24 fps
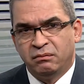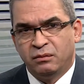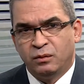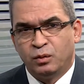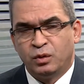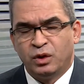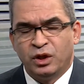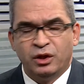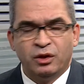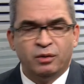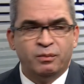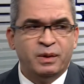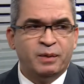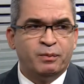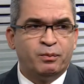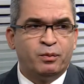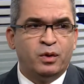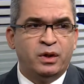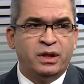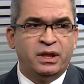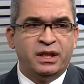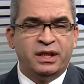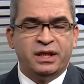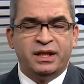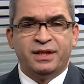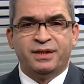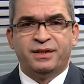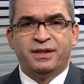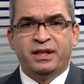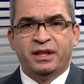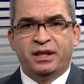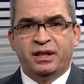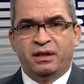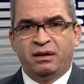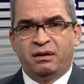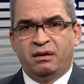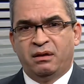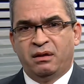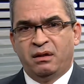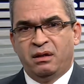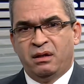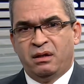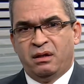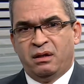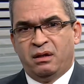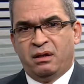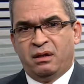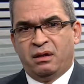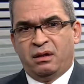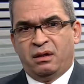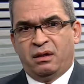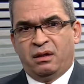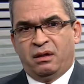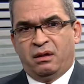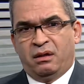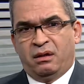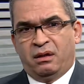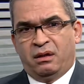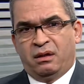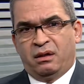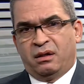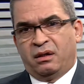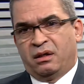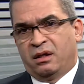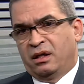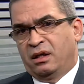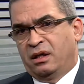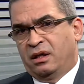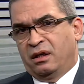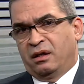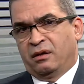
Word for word: Usted no me puede decir que